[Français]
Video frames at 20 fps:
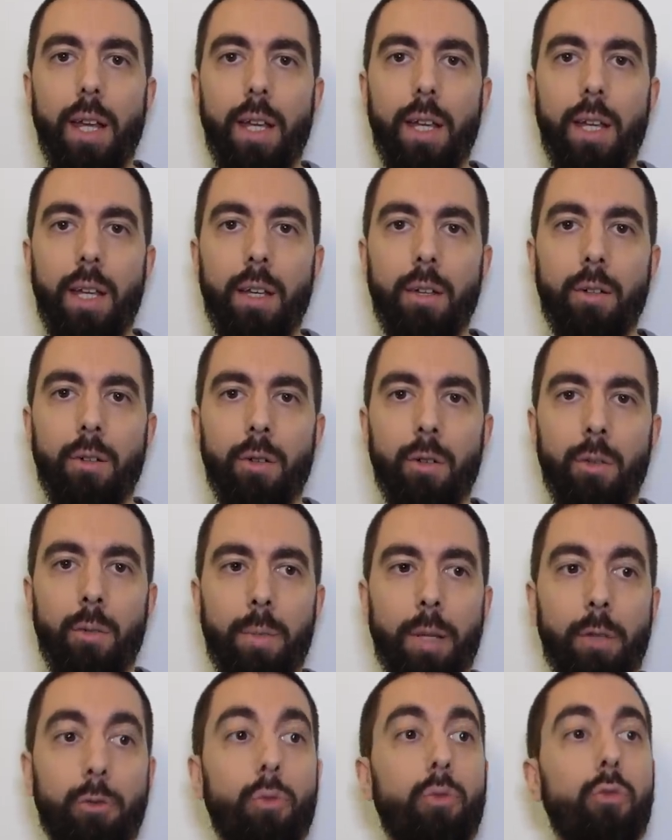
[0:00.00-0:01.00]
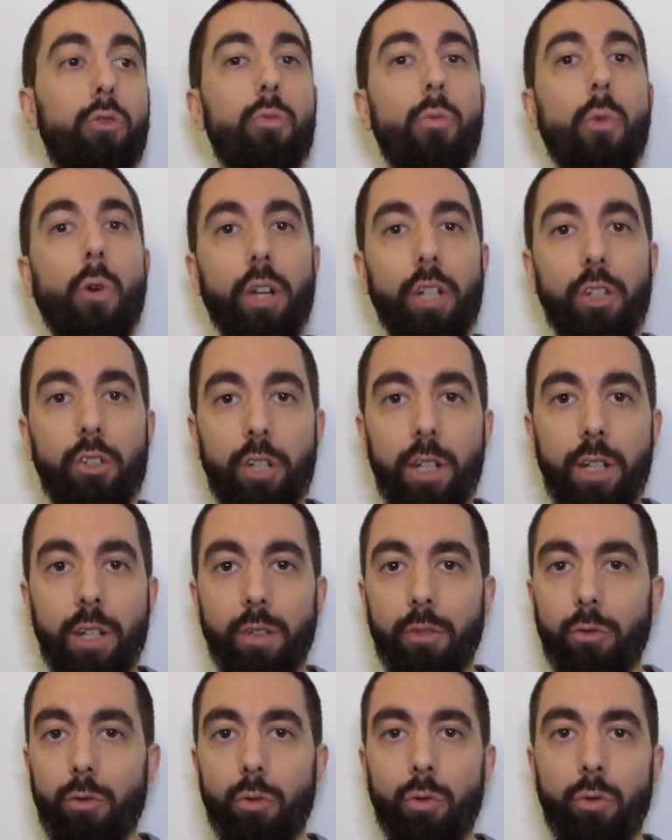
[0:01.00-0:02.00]
Et bah, du coup, je m'enrichis
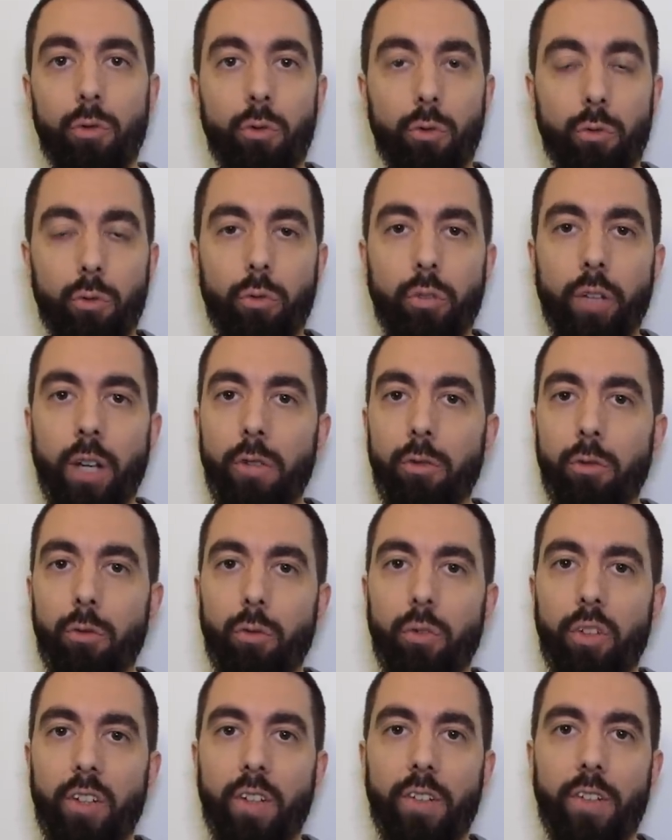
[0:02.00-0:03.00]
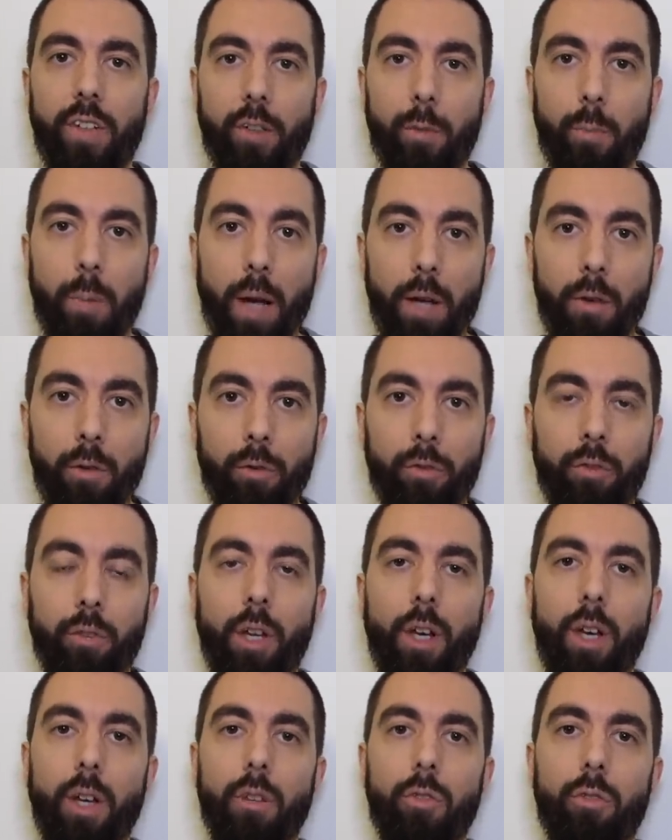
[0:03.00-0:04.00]
hein, de, tout ça, de toutes ces
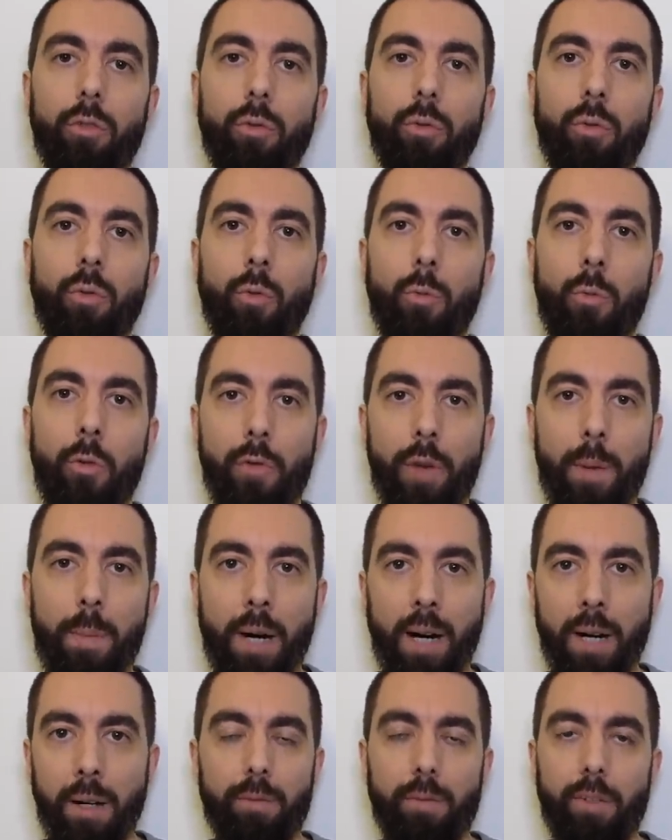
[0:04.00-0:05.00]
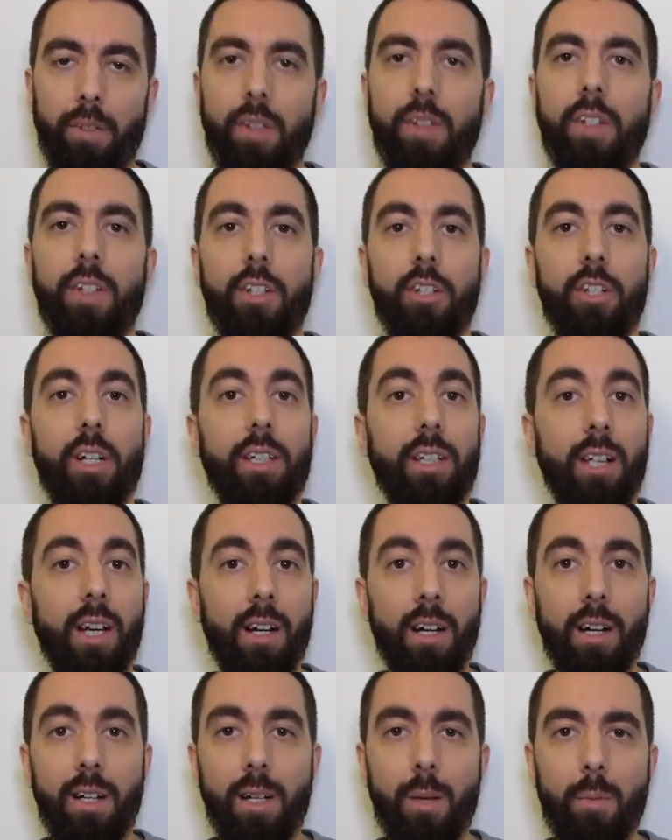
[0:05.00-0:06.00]
expériences dont on me fait part. C'était déjà le
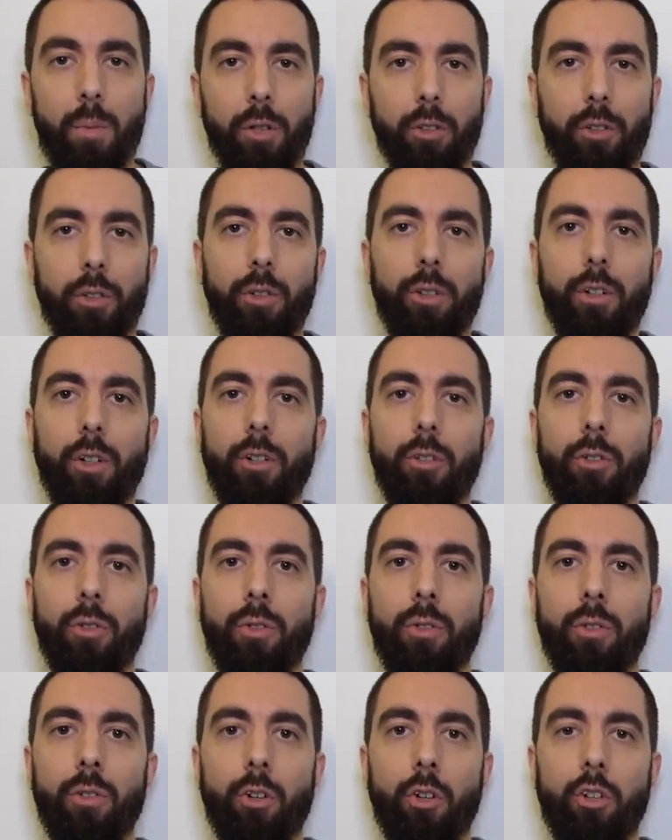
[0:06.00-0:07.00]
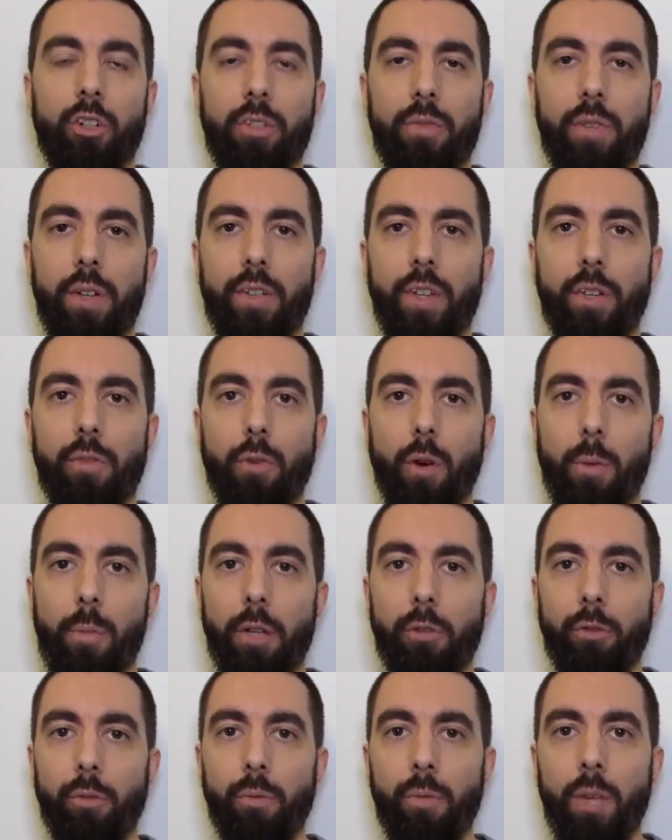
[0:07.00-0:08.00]
cas hein, à l'époque quand, j'ai fait cette
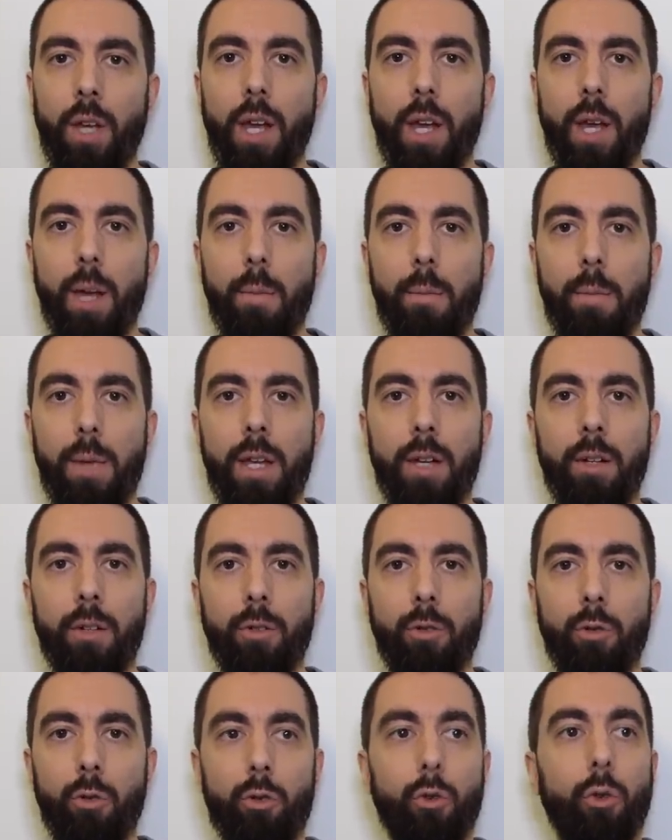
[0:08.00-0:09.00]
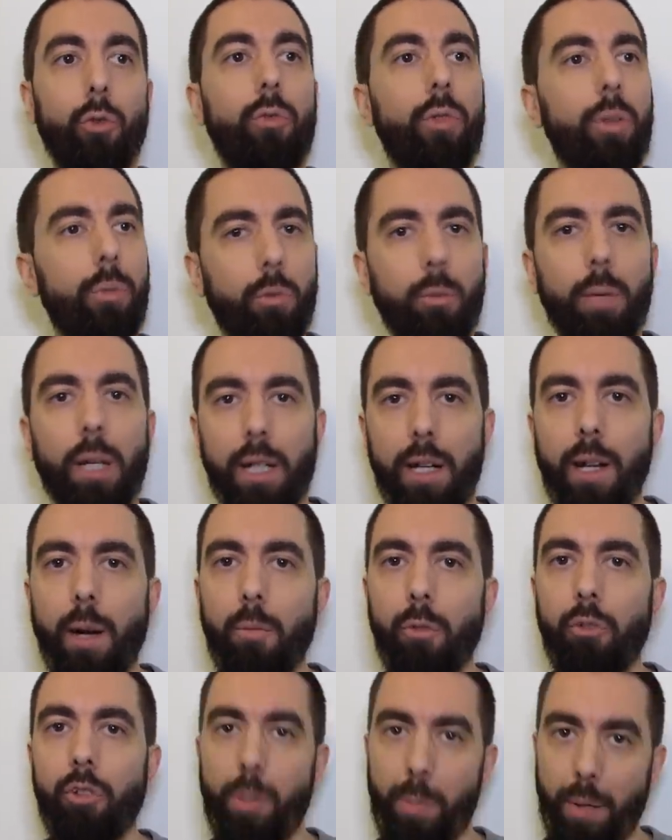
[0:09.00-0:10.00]
formation. Mais aujourd'hui, bon bah
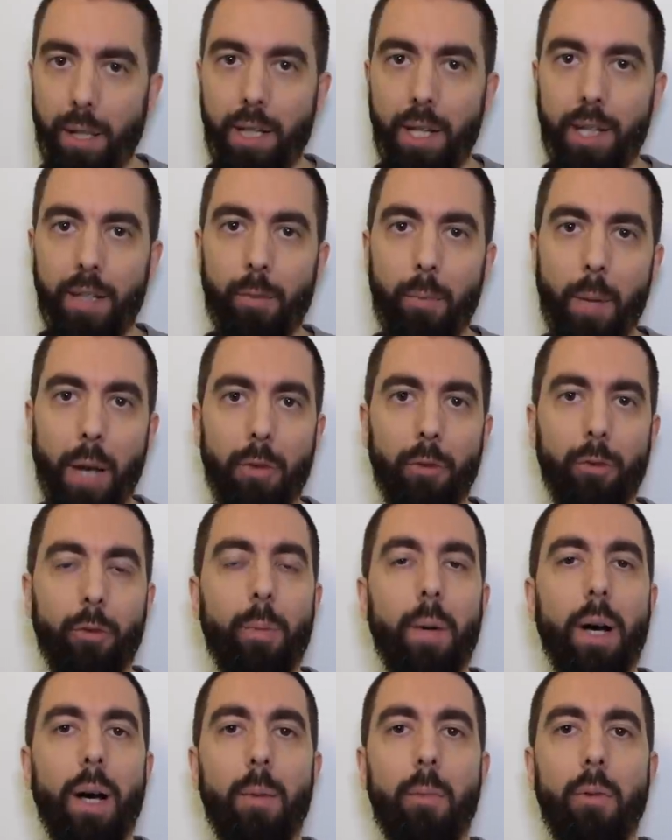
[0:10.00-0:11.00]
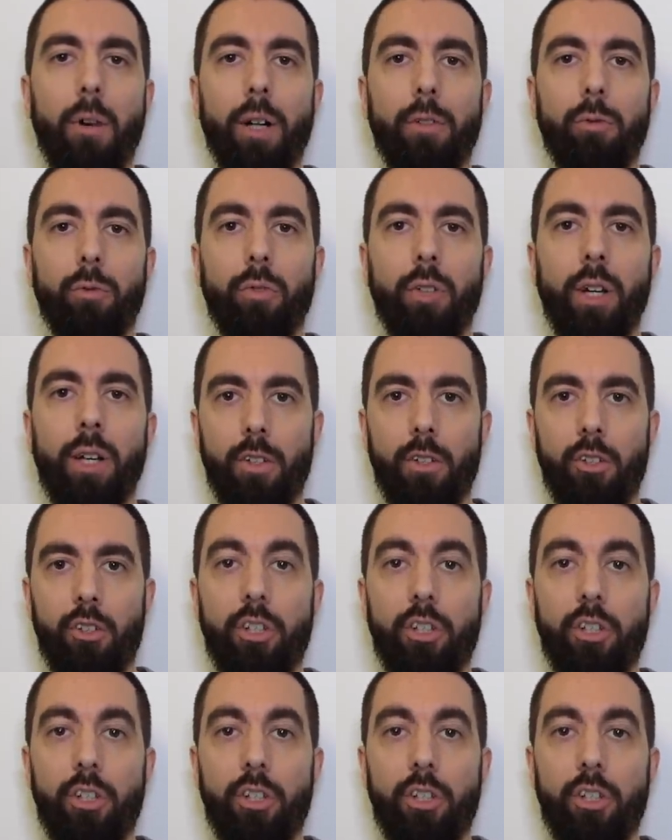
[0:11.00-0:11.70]
clairement, j'ai pris de l'expérience par rapport à tout ça.